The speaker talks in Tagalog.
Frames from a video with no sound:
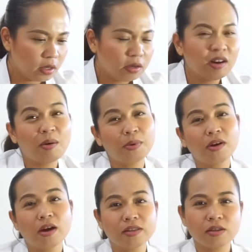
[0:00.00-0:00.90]
Grabe
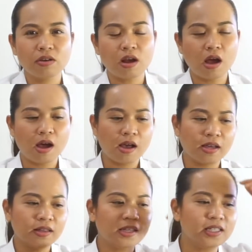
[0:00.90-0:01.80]
guys, ngayon nakaka
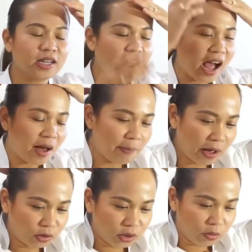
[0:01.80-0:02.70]
hindi siya
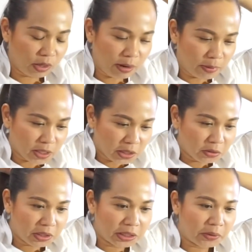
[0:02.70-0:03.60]
nakakapagod eh. Wala masyadong
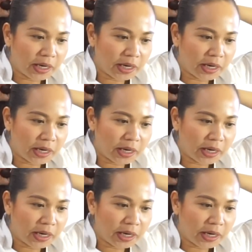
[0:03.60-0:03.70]
ginawa.